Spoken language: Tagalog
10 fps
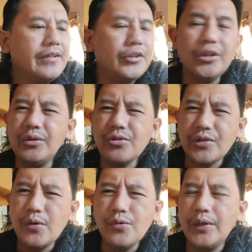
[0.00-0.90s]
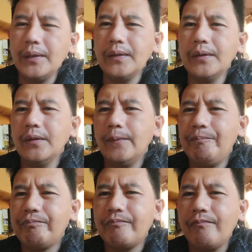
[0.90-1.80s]
iti Diyos tayo, kat, uh,
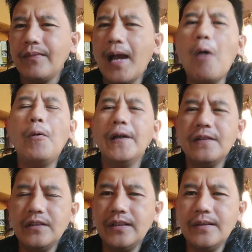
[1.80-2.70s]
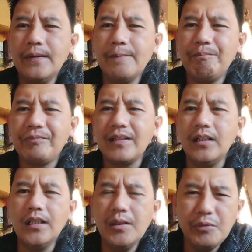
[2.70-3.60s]
um, awan iti
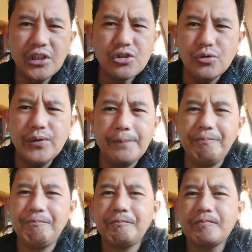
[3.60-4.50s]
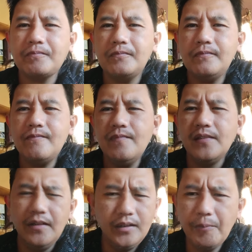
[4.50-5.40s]
limitasyon,
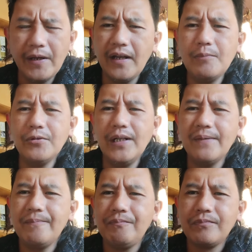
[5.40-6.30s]
iti panakamuna.